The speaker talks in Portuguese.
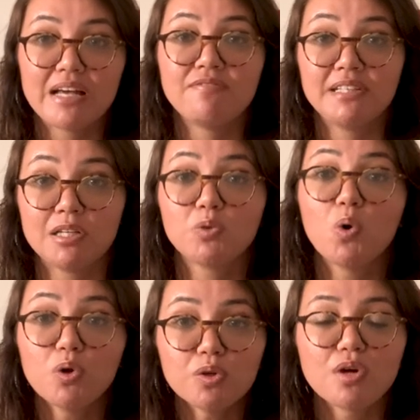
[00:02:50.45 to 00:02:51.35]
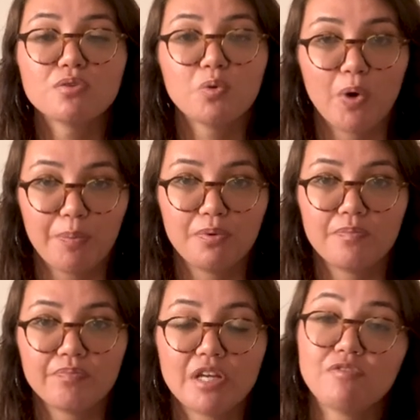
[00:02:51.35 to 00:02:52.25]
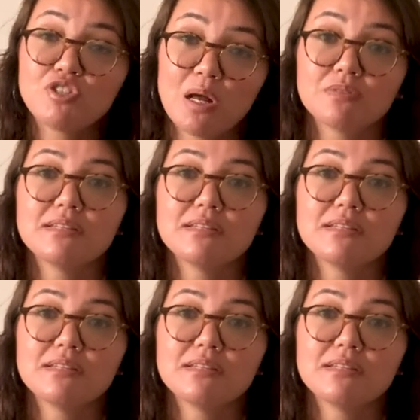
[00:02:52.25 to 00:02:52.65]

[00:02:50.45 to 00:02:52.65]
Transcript: afeta todo o nosso corpo. Eu vou te dar uns